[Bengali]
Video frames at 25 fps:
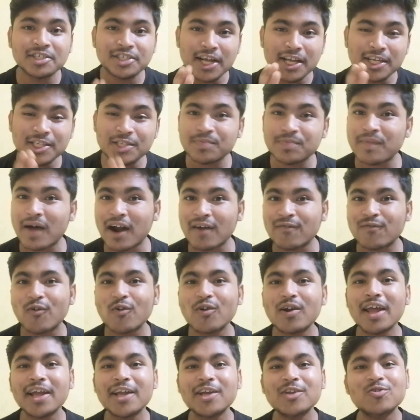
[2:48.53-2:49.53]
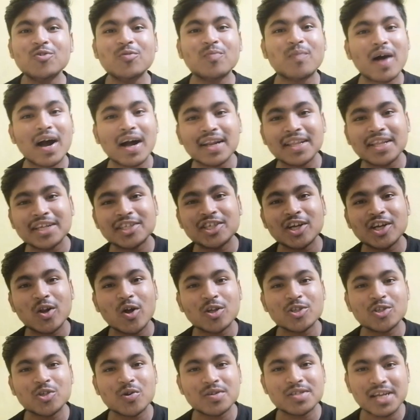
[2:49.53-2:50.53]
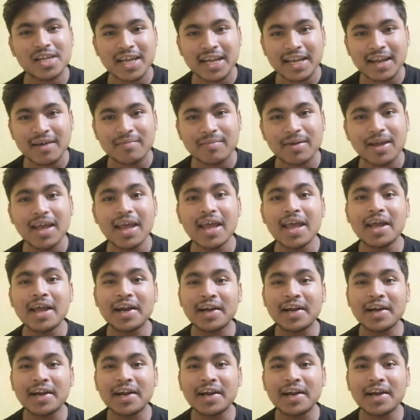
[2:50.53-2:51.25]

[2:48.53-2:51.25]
সেই স্মার্টফোনটাই কিন্তু বাংলাদেশে লঞ্চ হয়েছে কি নামে